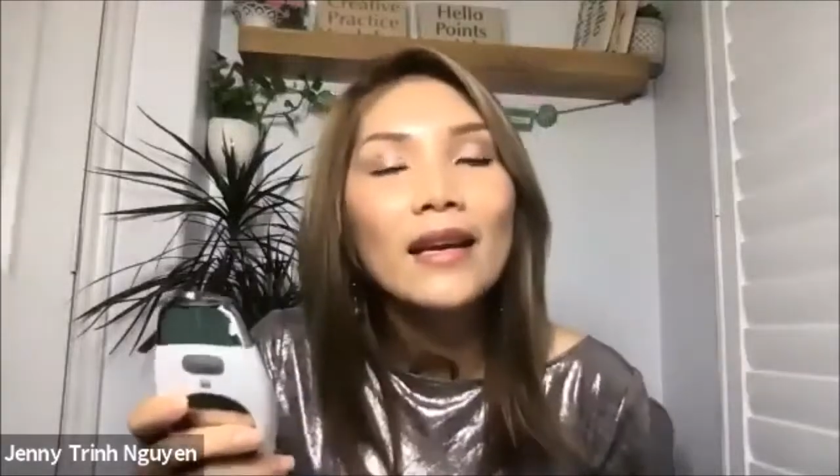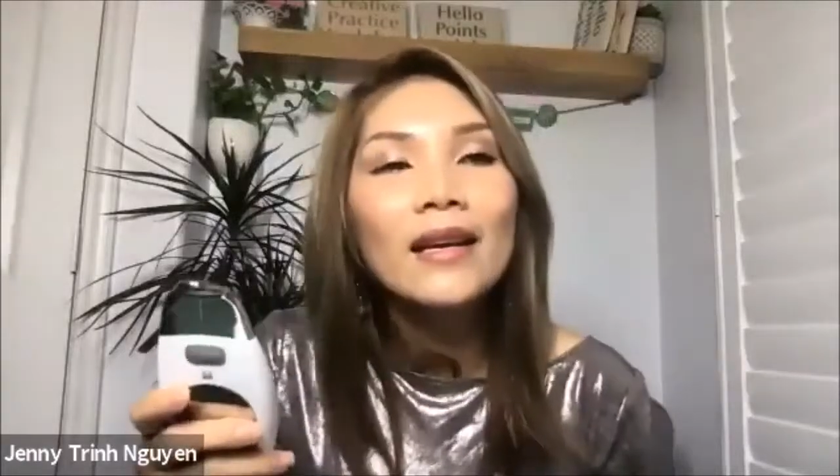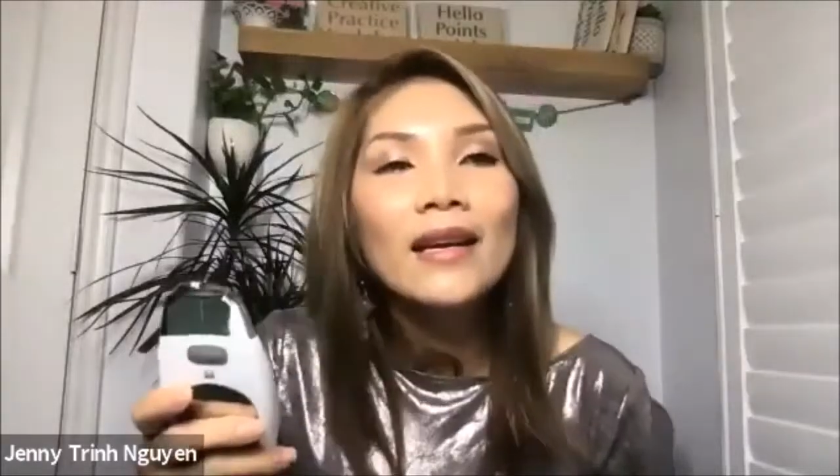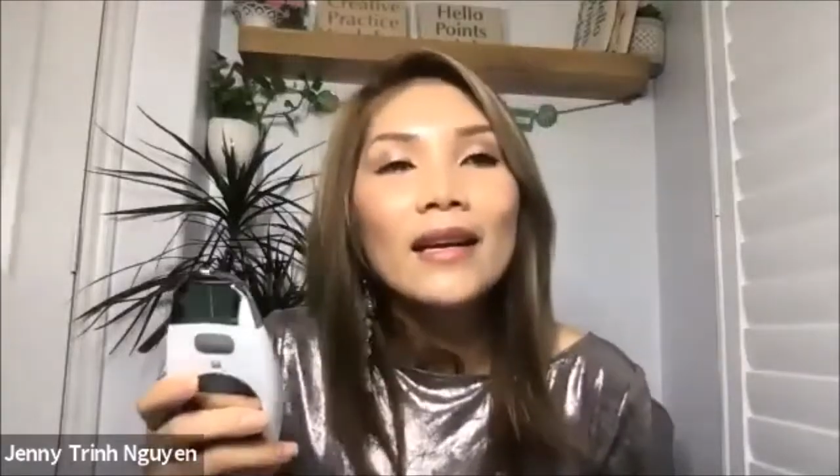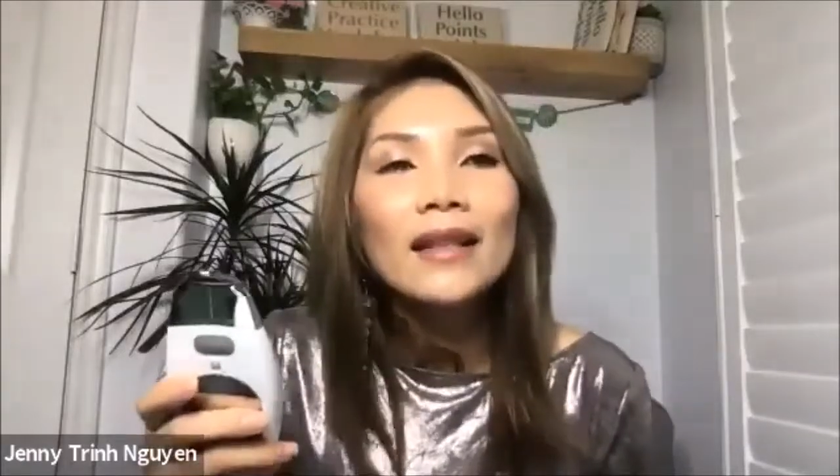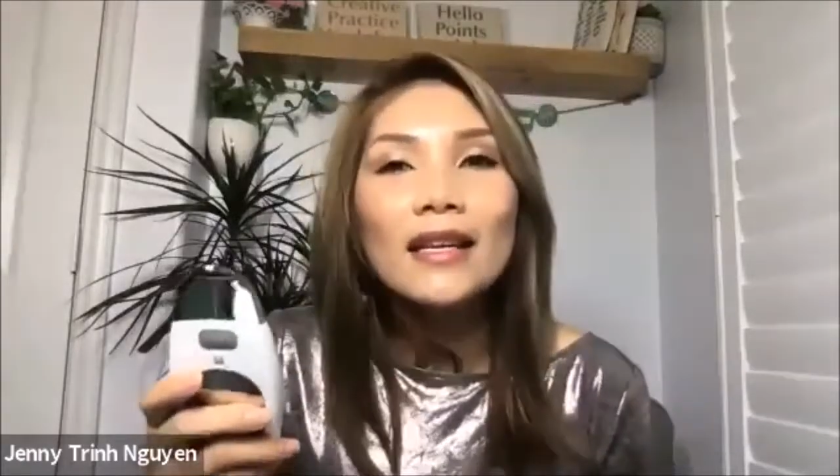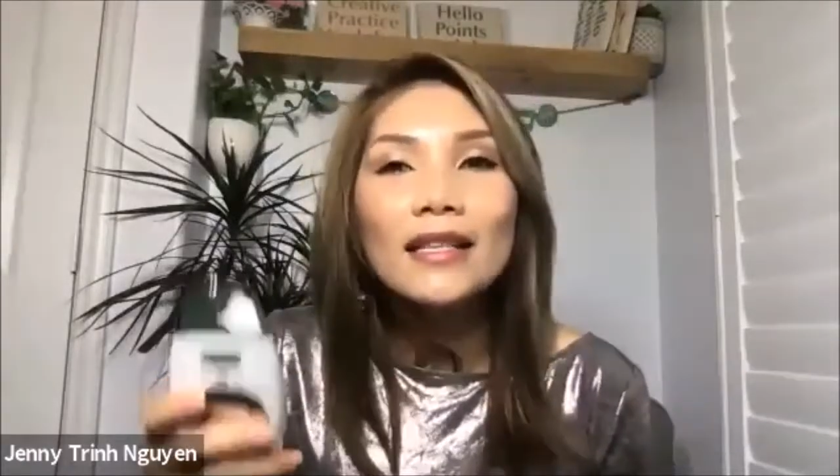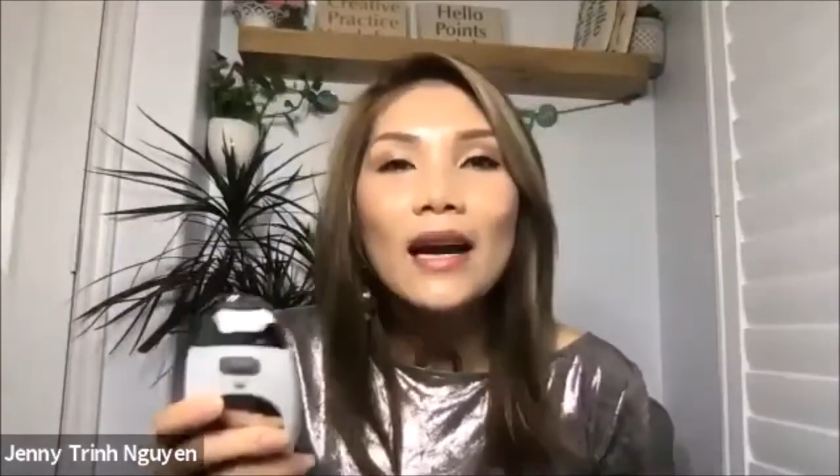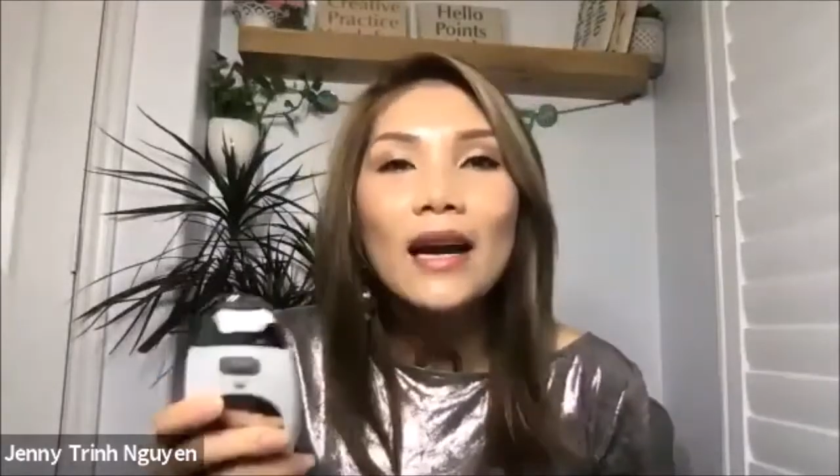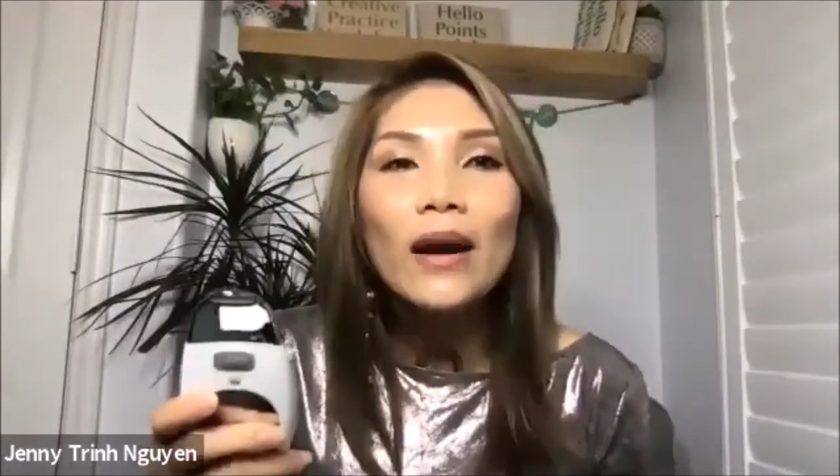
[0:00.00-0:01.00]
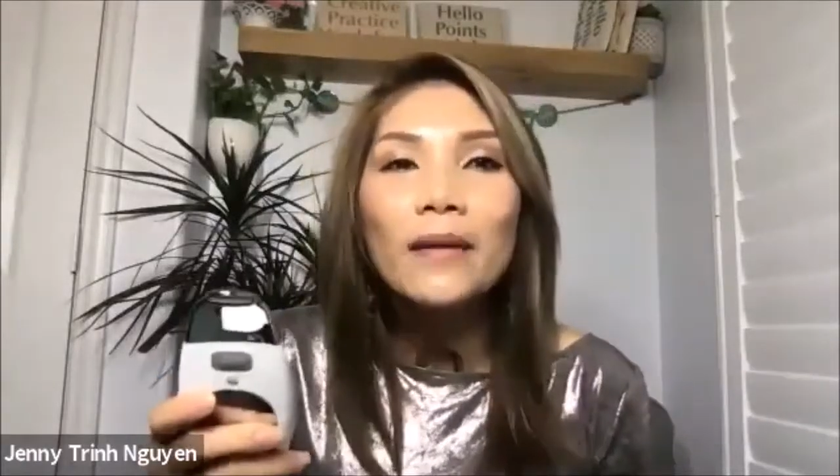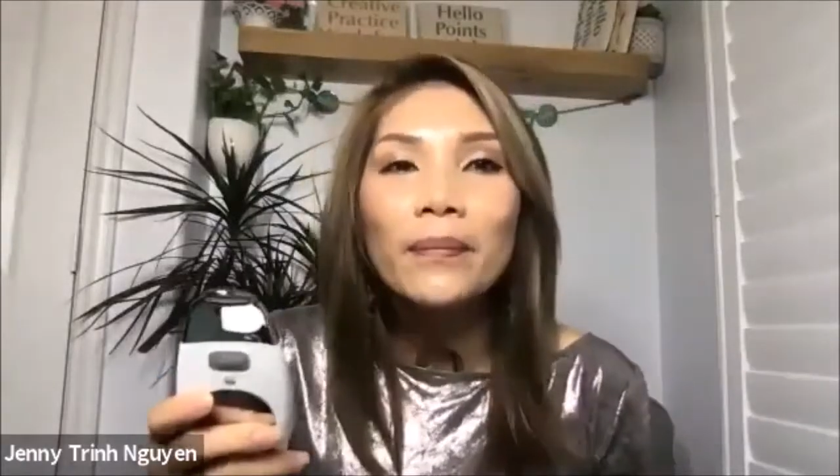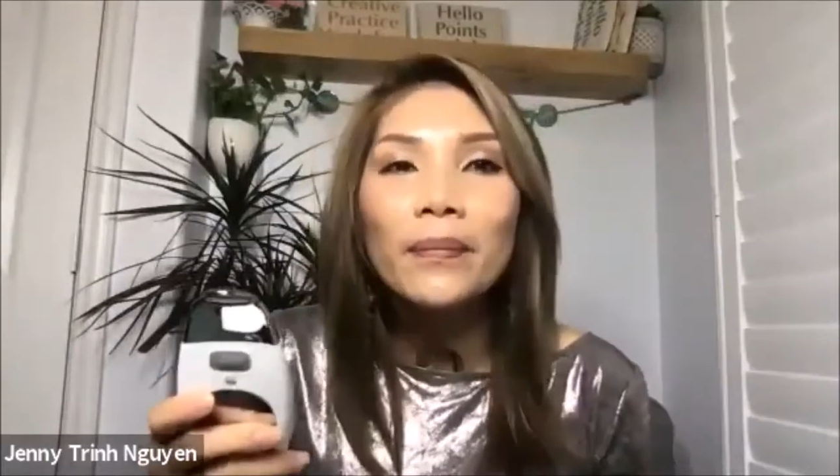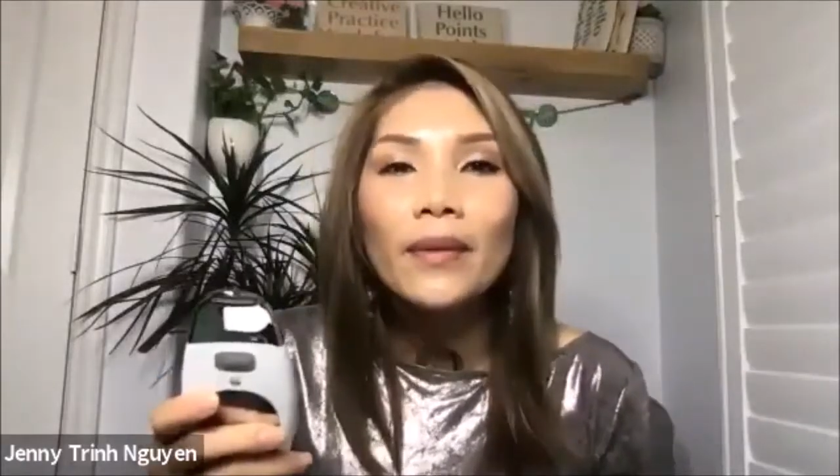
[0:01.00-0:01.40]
đó thì sao ạ